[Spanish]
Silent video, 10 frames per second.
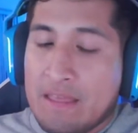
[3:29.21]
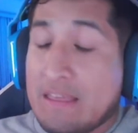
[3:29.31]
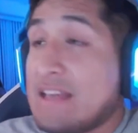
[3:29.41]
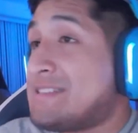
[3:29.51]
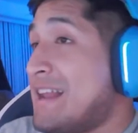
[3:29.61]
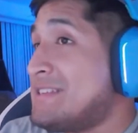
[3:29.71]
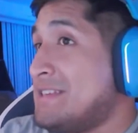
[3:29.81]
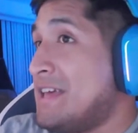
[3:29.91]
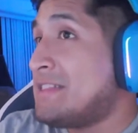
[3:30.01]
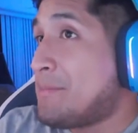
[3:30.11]
Y ese era el
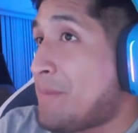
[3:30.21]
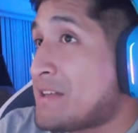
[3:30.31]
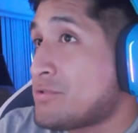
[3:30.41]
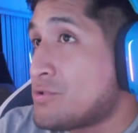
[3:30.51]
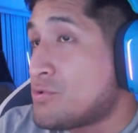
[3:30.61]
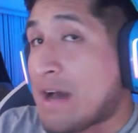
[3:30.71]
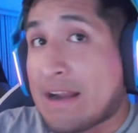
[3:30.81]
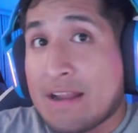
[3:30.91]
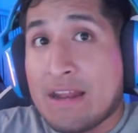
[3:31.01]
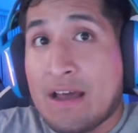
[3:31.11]
siguiente paso en su
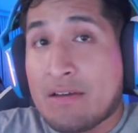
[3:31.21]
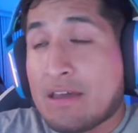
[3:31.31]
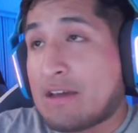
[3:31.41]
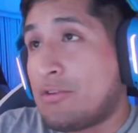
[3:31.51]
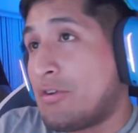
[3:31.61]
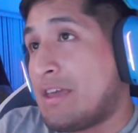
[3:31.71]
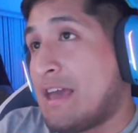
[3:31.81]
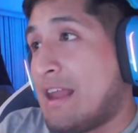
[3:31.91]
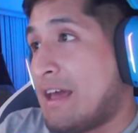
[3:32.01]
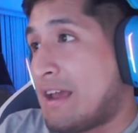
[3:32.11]
carrera, que creo que es
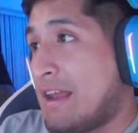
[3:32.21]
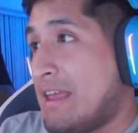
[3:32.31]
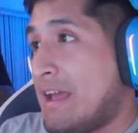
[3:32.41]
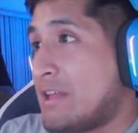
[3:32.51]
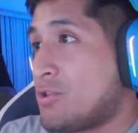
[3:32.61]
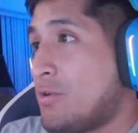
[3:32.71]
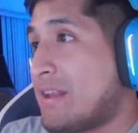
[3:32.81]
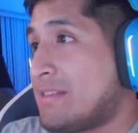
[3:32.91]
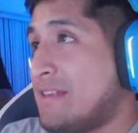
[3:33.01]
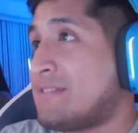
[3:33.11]
ya la que le llega a todo
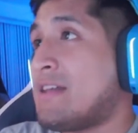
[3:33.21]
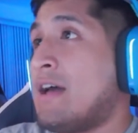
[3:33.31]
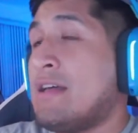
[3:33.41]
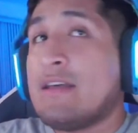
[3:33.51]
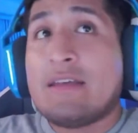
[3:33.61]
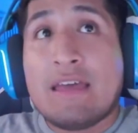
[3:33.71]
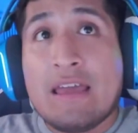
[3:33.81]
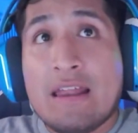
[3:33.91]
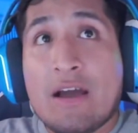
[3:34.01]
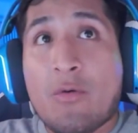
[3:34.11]
artista,
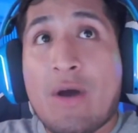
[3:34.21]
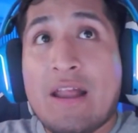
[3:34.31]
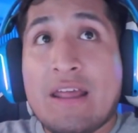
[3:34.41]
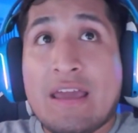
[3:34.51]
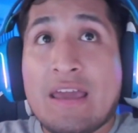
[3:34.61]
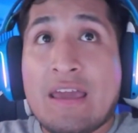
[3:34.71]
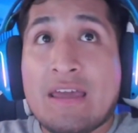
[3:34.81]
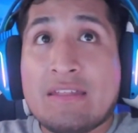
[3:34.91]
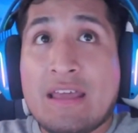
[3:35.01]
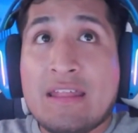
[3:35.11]
en la cual
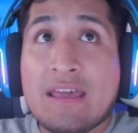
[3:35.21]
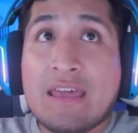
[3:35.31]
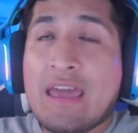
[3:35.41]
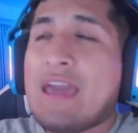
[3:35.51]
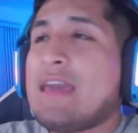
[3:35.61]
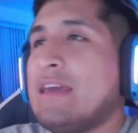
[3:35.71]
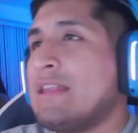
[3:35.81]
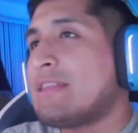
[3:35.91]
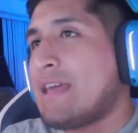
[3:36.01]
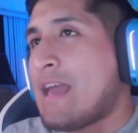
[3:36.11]
eh, tienes que
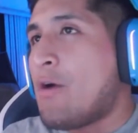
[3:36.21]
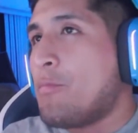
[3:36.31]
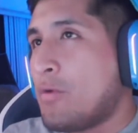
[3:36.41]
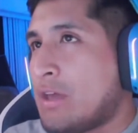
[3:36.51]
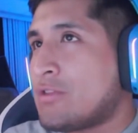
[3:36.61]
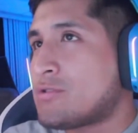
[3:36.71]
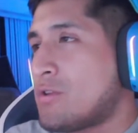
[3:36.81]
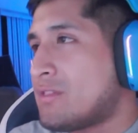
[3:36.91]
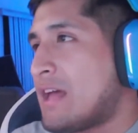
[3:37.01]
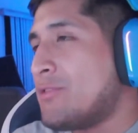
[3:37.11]
irte ya un poquito
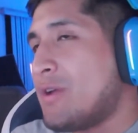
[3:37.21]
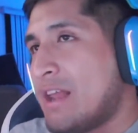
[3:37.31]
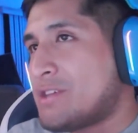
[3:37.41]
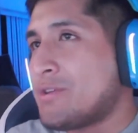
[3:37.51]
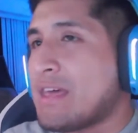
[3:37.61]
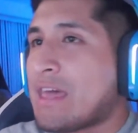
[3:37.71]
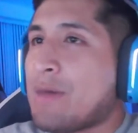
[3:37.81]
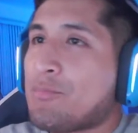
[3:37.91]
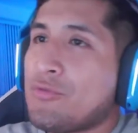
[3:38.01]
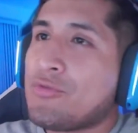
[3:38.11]
soltando el hecho de
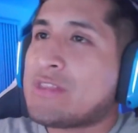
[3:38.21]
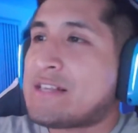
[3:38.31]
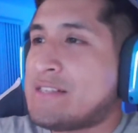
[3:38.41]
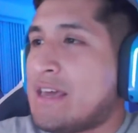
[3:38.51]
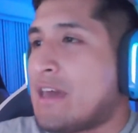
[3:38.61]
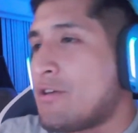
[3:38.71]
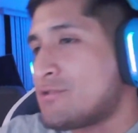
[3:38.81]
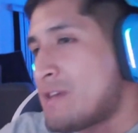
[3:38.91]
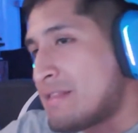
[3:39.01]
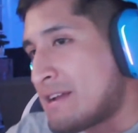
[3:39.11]
que puta, sí, que yo
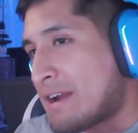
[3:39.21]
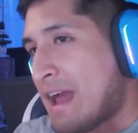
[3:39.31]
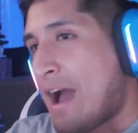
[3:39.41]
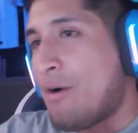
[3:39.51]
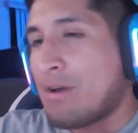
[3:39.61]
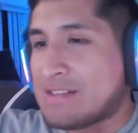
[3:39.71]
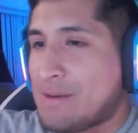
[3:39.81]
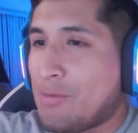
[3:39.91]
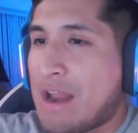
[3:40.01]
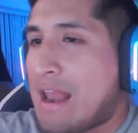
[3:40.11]
soy underground, que es
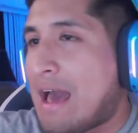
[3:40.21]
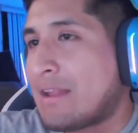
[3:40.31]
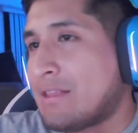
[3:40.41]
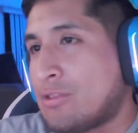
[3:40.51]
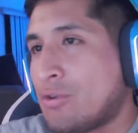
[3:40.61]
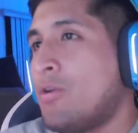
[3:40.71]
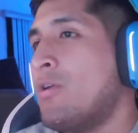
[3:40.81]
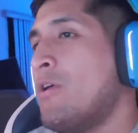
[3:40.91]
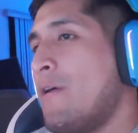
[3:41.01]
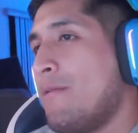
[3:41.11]
amor al arte y todo.